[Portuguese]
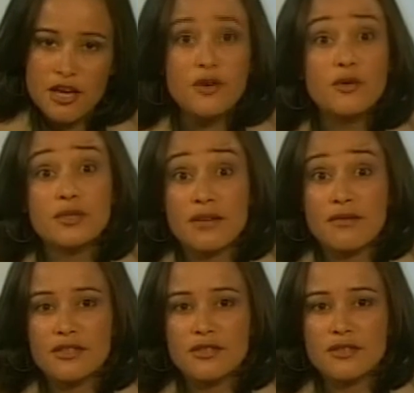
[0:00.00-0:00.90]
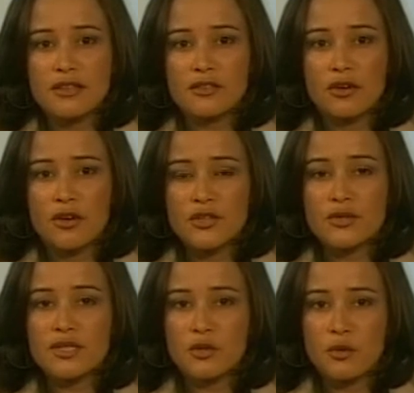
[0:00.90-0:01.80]
Os avanços tecnológicos
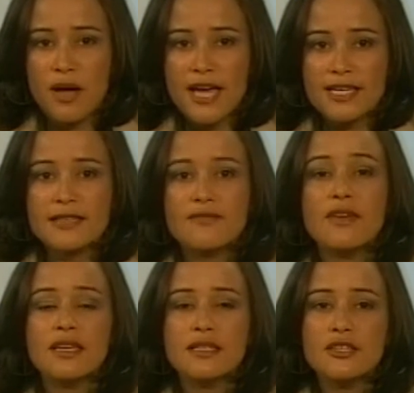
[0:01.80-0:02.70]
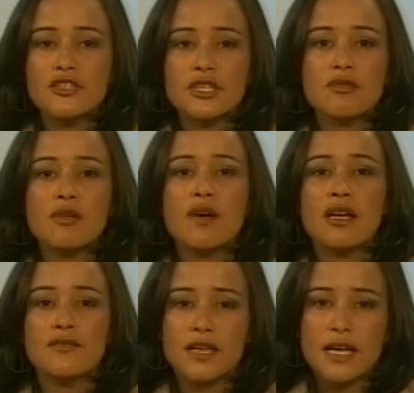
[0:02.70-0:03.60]
atuais vêm exigindo a
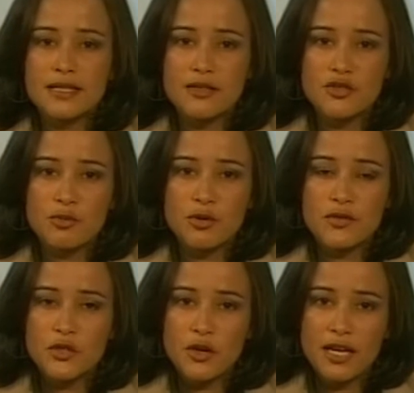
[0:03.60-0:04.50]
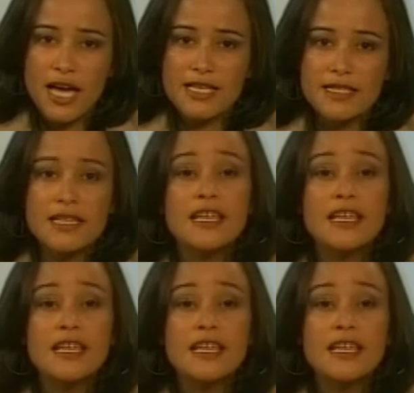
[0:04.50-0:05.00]
qualificação de profissionais